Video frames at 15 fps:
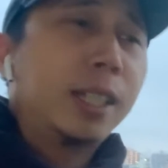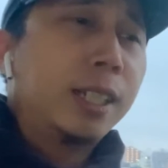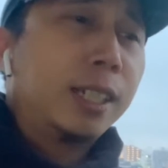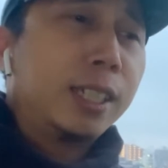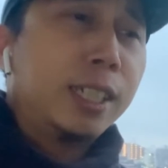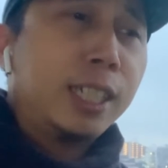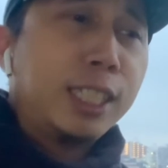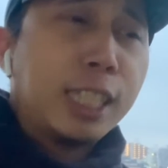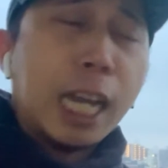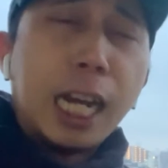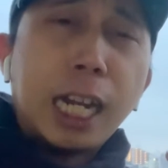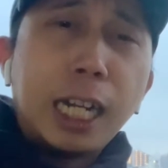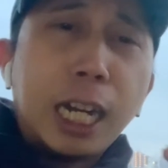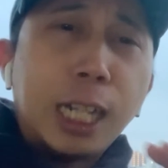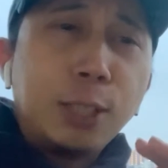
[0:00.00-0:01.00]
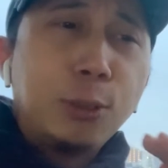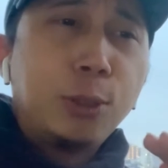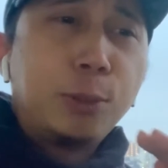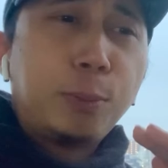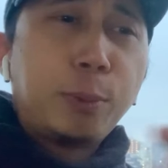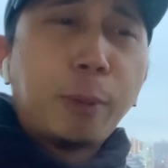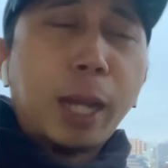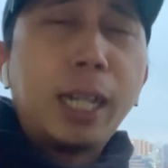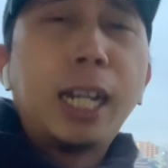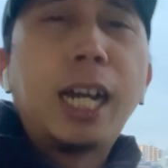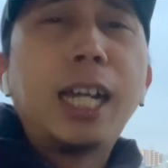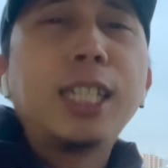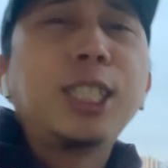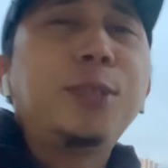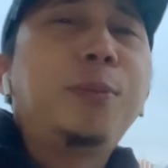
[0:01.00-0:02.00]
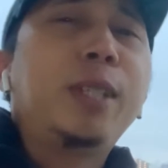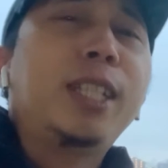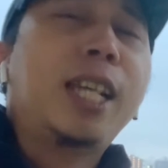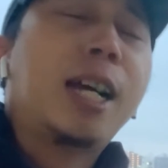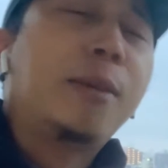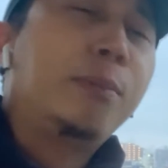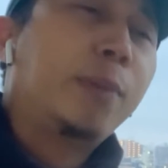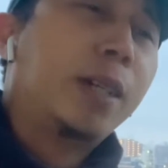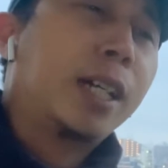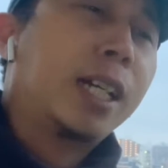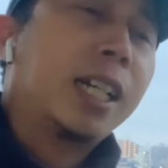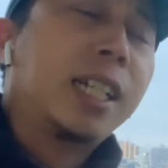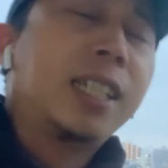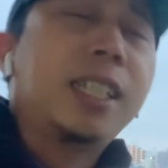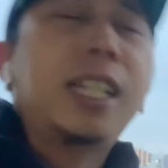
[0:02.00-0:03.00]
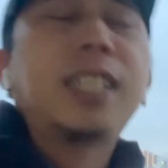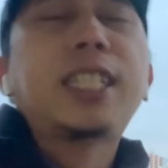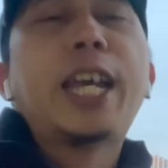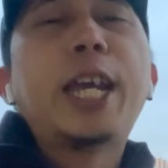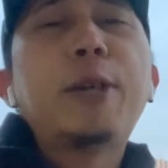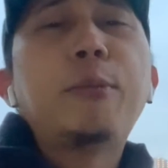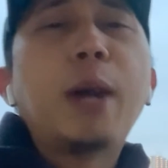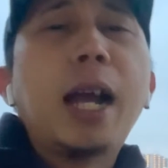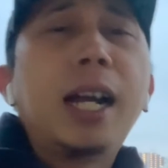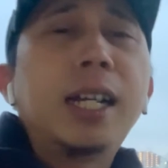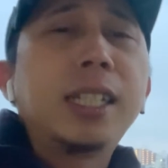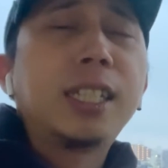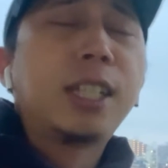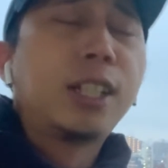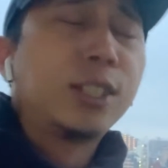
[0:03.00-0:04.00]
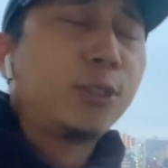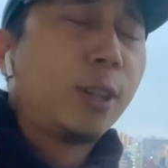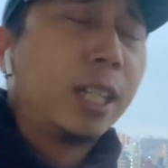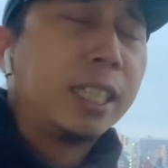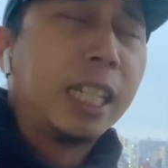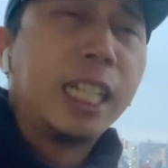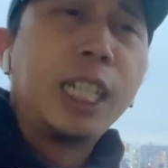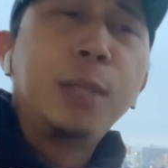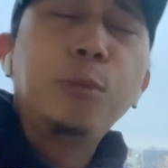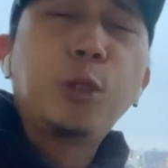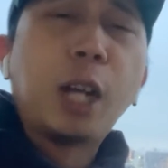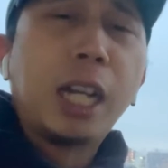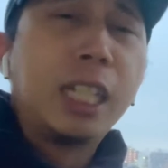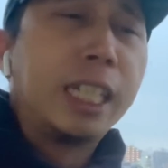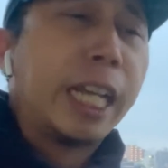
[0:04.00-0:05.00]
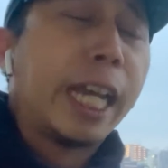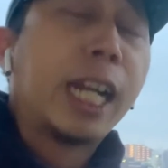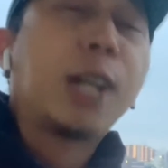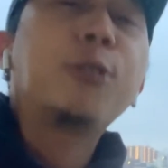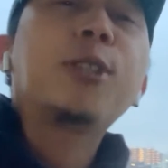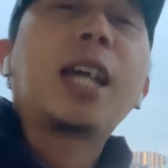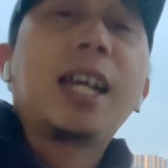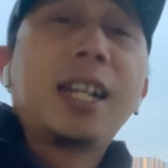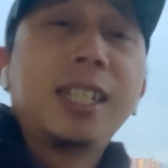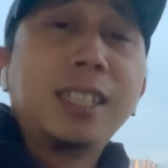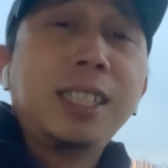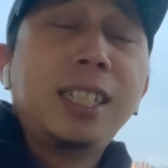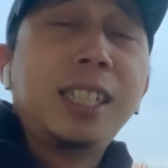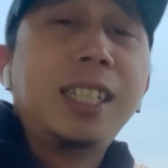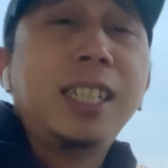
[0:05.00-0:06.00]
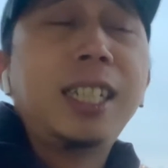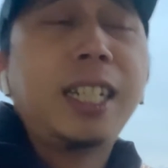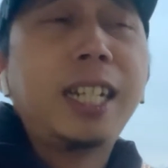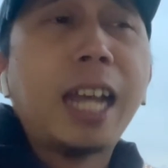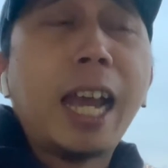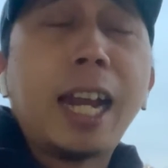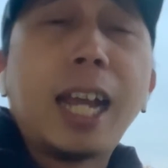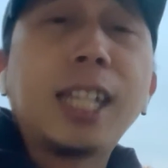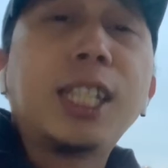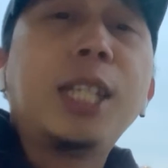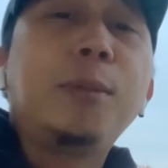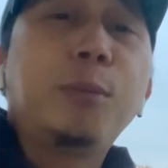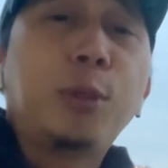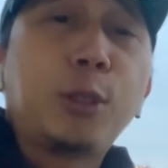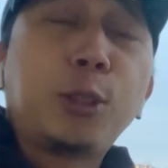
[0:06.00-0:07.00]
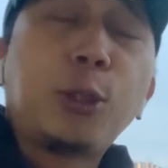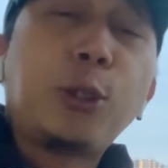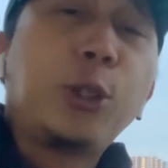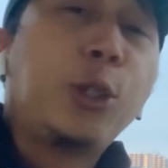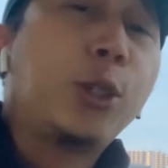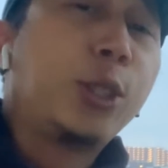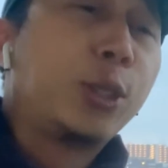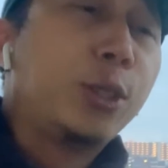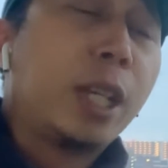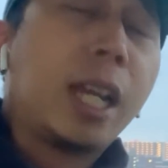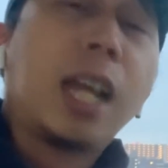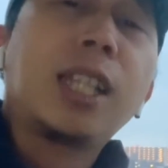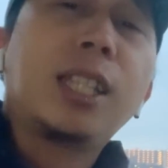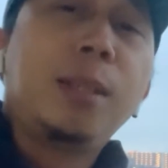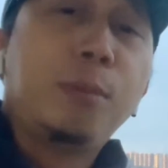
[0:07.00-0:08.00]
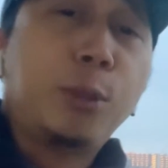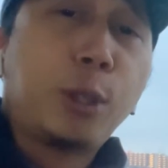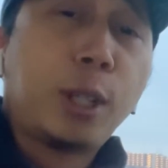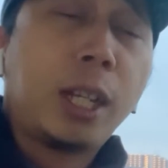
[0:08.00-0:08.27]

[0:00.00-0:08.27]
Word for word: di jalanan tuh pemandangan seperti apa ya sayang banget soalnya ini bukan di daerah utara sih ini di daerah timur Tokyo itu daerah timur